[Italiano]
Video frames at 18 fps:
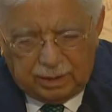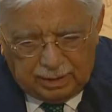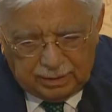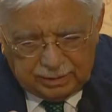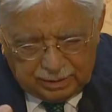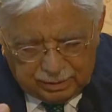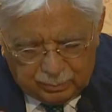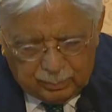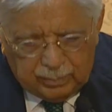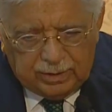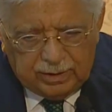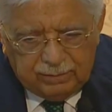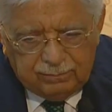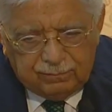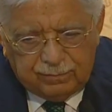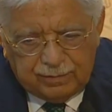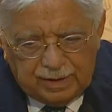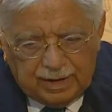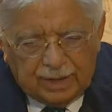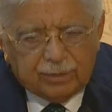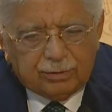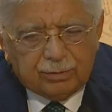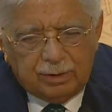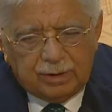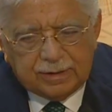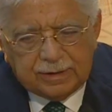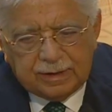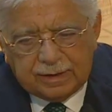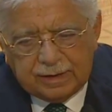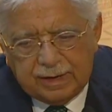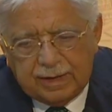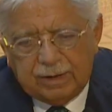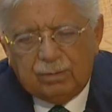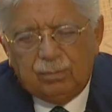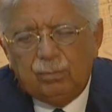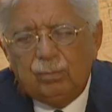anche qui infilato nel
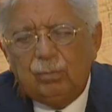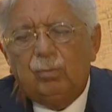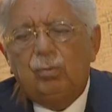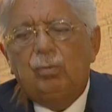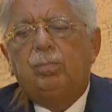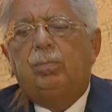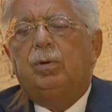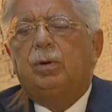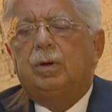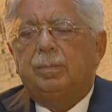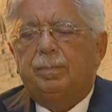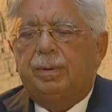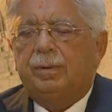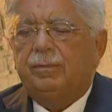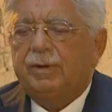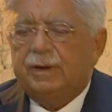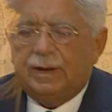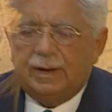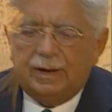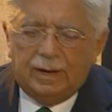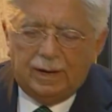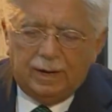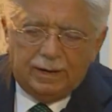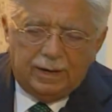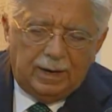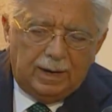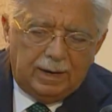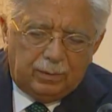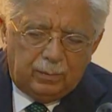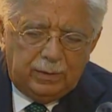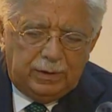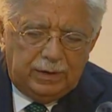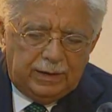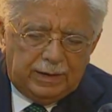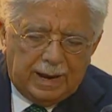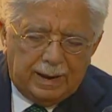terreno, un cubo che prevede delle, delle
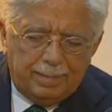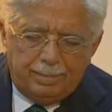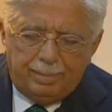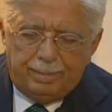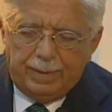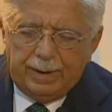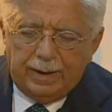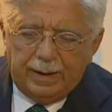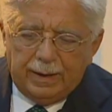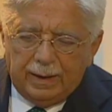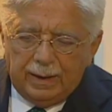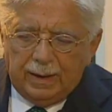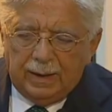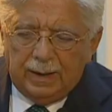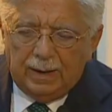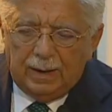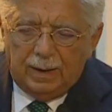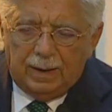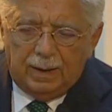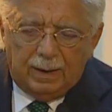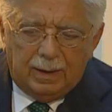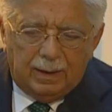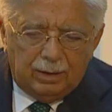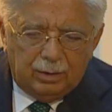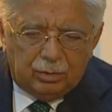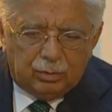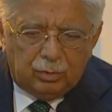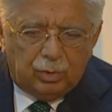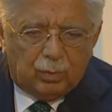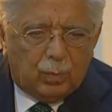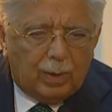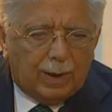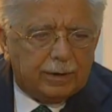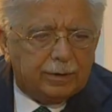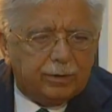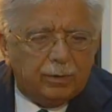quindi rampe eh, sui
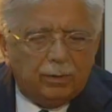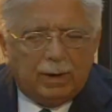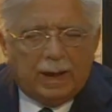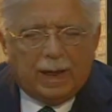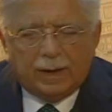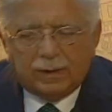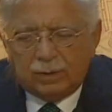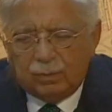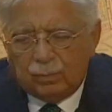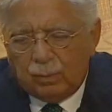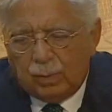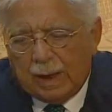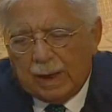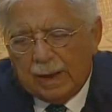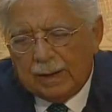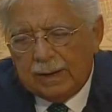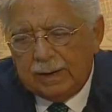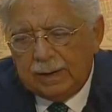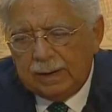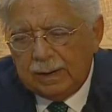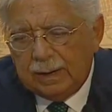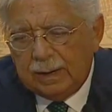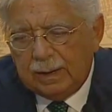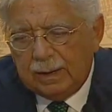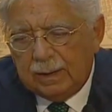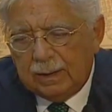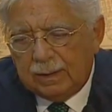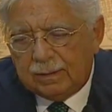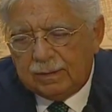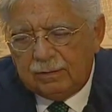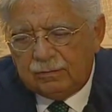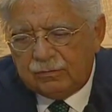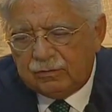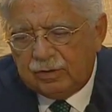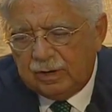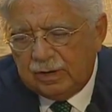quattro lati uguali, si
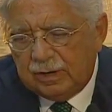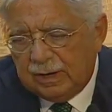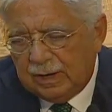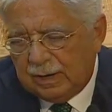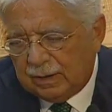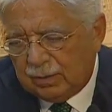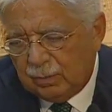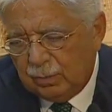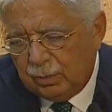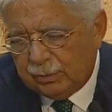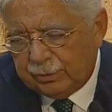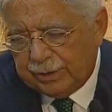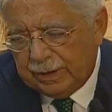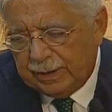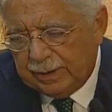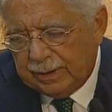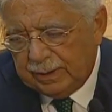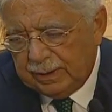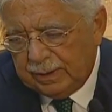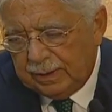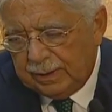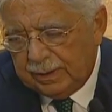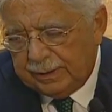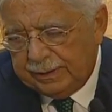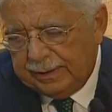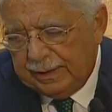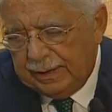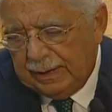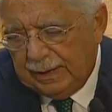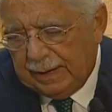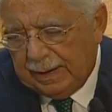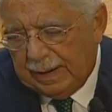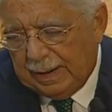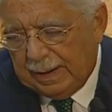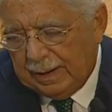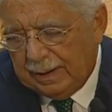scende alla quota
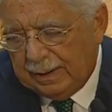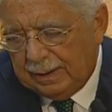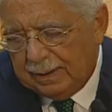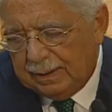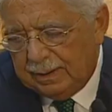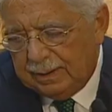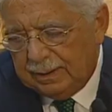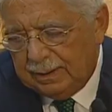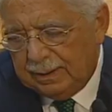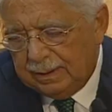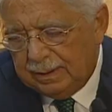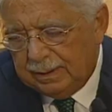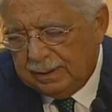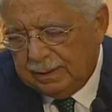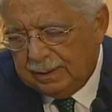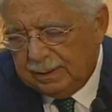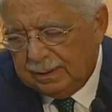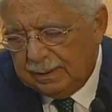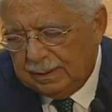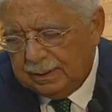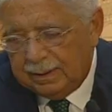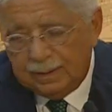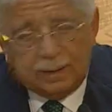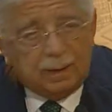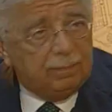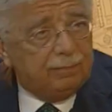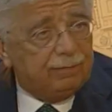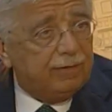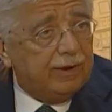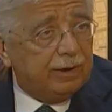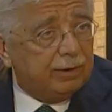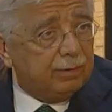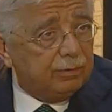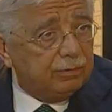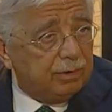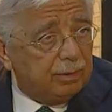della, eh, del
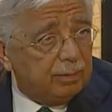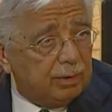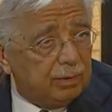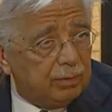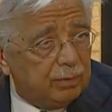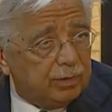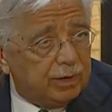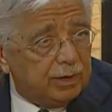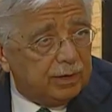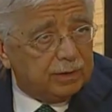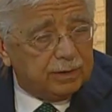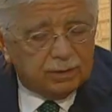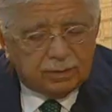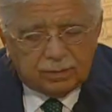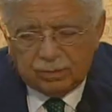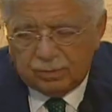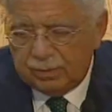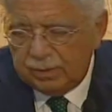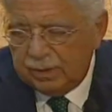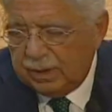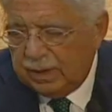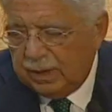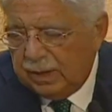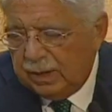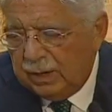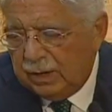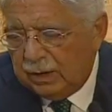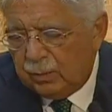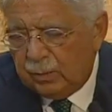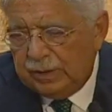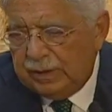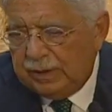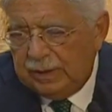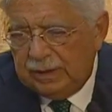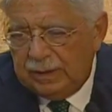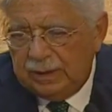ferro, diciamo alla quota della stazione.
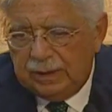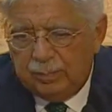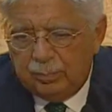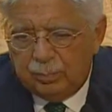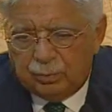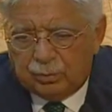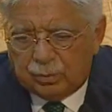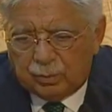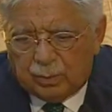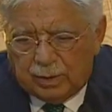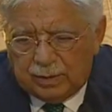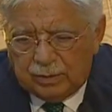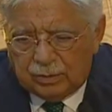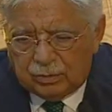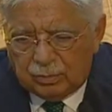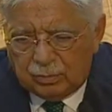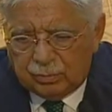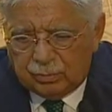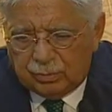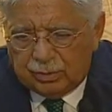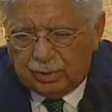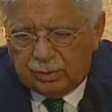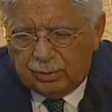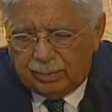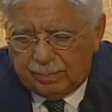Quindi gli input quali sono? Da una